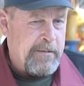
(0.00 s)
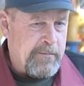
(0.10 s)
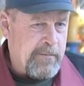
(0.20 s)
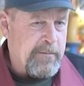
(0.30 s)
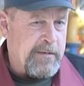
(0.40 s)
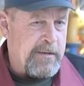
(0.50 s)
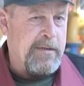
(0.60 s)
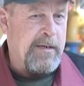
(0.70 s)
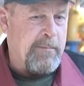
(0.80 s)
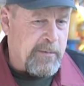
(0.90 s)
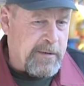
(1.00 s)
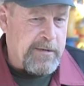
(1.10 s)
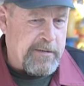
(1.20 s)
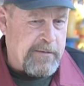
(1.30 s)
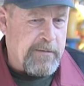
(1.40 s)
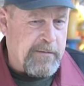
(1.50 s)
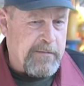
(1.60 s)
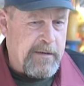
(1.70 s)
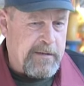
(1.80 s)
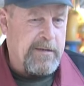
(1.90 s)
Ну, на забросе дров
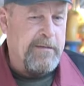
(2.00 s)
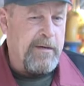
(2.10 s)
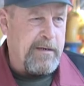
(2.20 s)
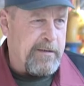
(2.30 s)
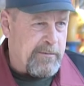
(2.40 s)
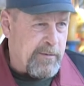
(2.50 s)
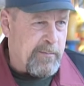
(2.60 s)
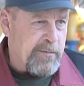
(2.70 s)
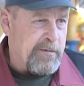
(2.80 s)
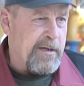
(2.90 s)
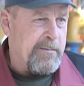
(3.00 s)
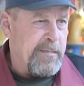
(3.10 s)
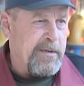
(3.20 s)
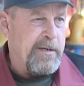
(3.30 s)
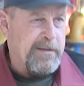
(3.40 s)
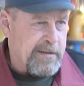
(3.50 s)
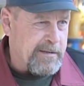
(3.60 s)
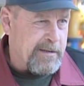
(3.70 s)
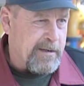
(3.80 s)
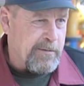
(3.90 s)
открывали топку, там был
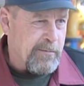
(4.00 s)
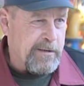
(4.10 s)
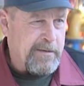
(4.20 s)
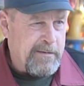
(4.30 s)
открытый огонь.